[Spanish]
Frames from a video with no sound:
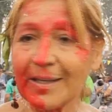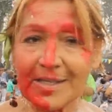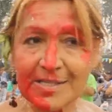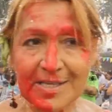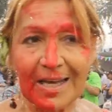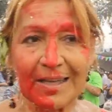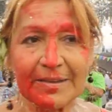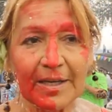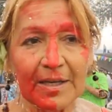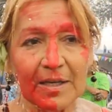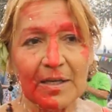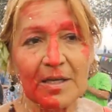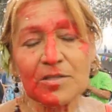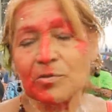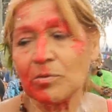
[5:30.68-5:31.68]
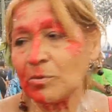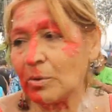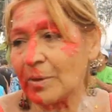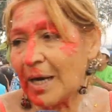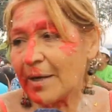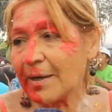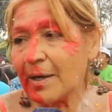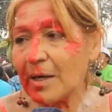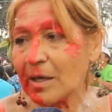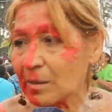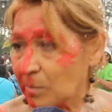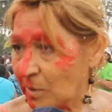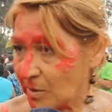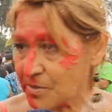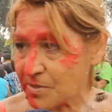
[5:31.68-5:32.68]
que Salta es un lugar
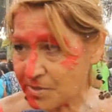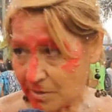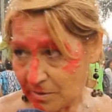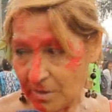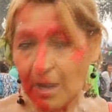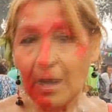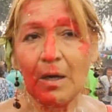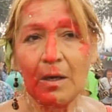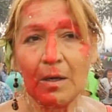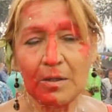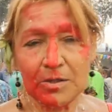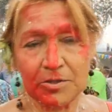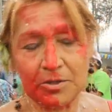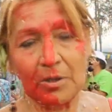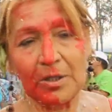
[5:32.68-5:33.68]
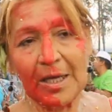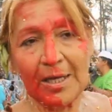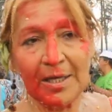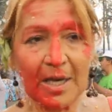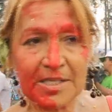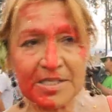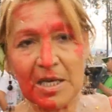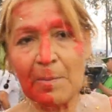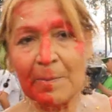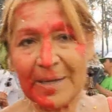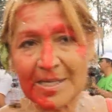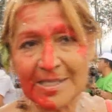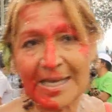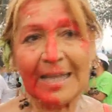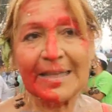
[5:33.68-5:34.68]
hermoso. Yo le leía
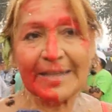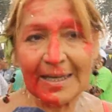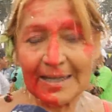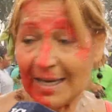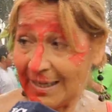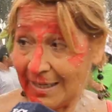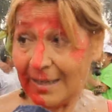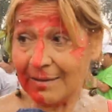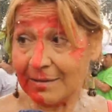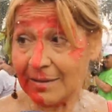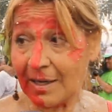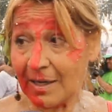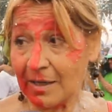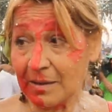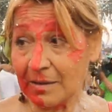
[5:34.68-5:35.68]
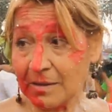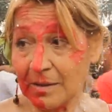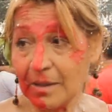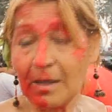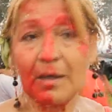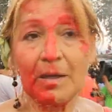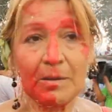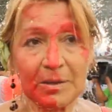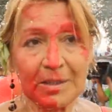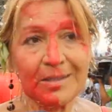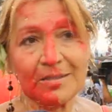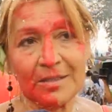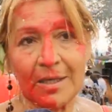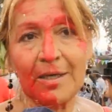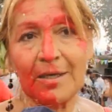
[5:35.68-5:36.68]
siempre Salta la linda,
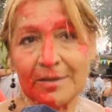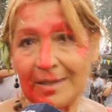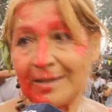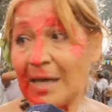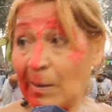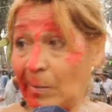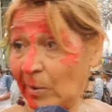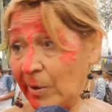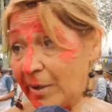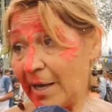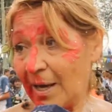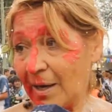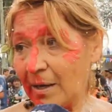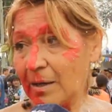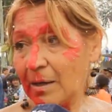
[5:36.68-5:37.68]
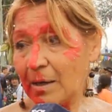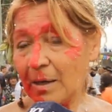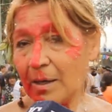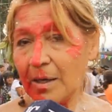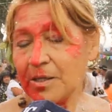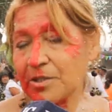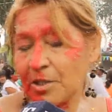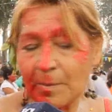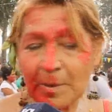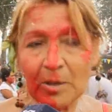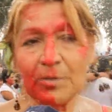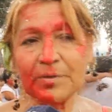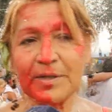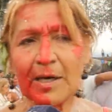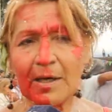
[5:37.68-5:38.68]
que te enamora. Y yo
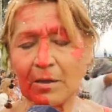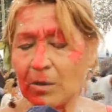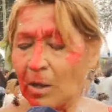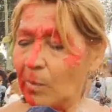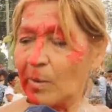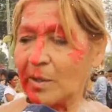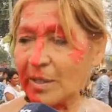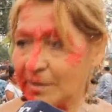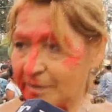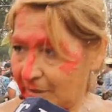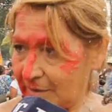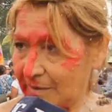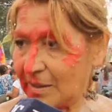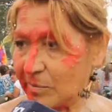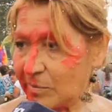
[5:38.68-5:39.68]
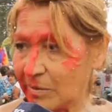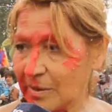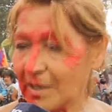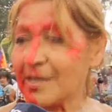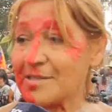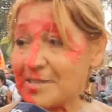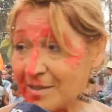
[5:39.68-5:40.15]
preguntaba, ¿cómo que te enamoras?